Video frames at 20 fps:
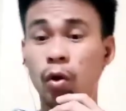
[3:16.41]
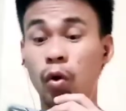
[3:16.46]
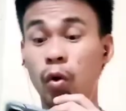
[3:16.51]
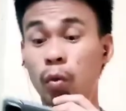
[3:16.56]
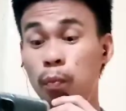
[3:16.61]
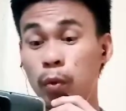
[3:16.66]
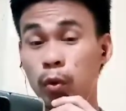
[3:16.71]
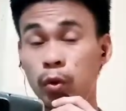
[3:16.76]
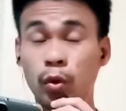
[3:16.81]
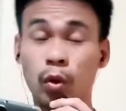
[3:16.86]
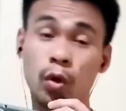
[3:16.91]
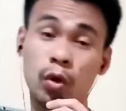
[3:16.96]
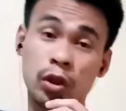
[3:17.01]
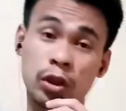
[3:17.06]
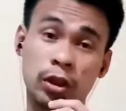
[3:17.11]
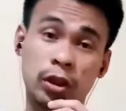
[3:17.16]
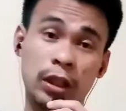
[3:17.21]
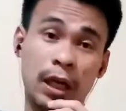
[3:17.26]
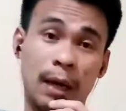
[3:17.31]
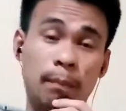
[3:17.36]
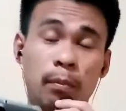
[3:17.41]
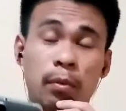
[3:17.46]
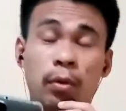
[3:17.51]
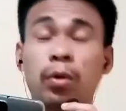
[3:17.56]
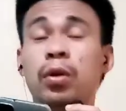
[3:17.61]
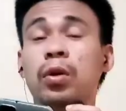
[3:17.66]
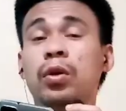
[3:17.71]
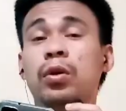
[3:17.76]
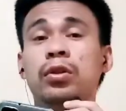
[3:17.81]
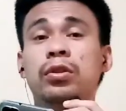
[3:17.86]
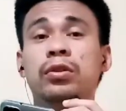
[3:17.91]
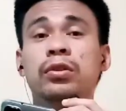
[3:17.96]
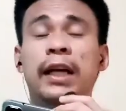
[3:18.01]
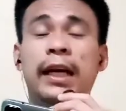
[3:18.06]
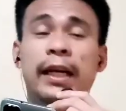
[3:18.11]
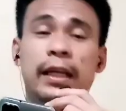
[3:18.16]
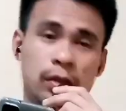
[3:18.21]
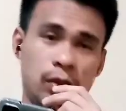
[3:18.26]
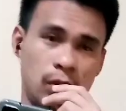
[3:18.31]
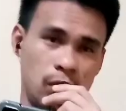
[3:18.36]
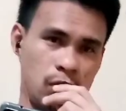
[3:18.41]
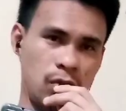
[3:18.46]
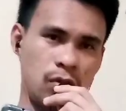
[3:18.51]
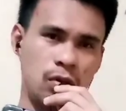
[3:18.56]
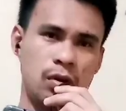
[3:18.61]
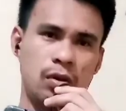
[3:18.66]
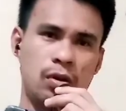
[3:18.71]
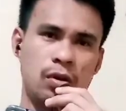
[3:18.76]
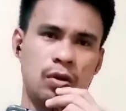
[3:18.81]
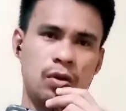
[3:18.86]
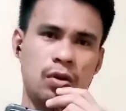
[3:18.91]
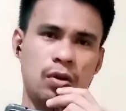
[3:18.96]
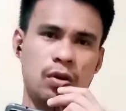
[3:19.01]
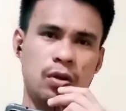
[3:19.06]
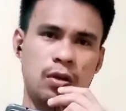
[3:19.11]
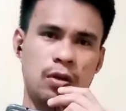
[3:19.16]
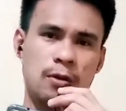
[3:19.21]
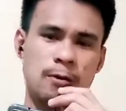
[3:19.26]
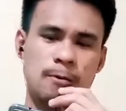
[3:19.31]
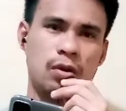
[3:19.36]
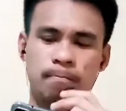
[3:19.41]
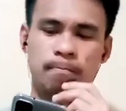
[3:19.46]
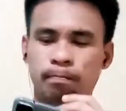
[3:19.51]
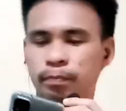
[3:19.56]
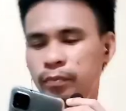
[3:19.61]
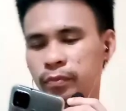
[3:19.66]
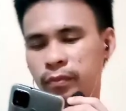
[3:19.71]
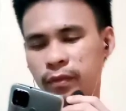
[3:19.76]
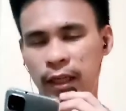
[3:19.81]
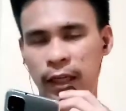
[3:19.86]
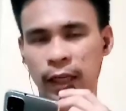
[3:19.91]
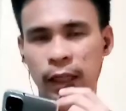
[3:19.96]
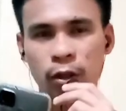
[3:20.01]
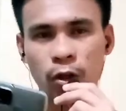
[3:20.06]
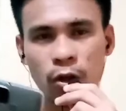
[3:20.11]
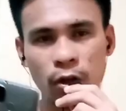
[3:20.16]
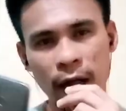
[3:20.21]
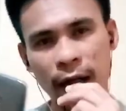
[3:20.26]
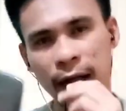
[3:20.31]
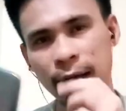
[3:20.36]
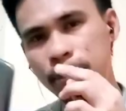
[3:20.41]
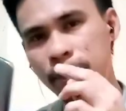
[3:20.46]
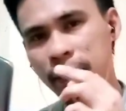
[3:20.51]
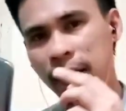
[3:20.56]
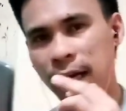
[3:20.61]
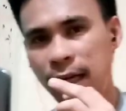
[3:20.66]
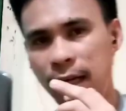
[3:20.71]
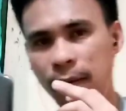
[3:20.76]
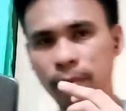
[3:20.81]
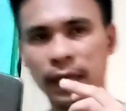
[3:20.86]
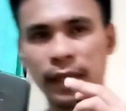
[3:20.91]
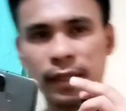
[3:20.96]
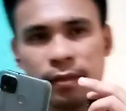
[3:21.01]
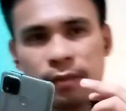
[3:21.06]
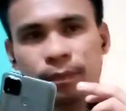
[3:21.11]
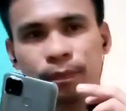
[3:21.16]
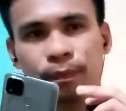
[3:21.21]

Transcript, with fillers: o putok sa buho na ito. Ito ha ah, mga kabred.